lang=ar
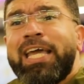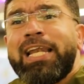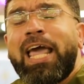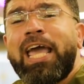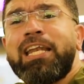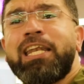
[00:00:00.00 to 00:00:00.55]

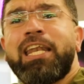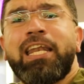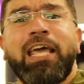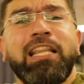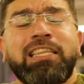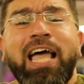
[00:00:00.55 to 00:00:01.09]
لان
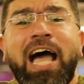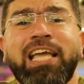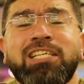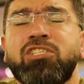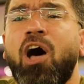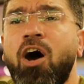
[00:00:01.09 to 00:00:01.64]
انت
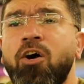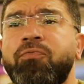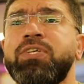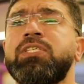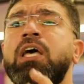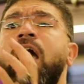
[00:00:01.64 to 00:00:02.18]
عايز تحافظ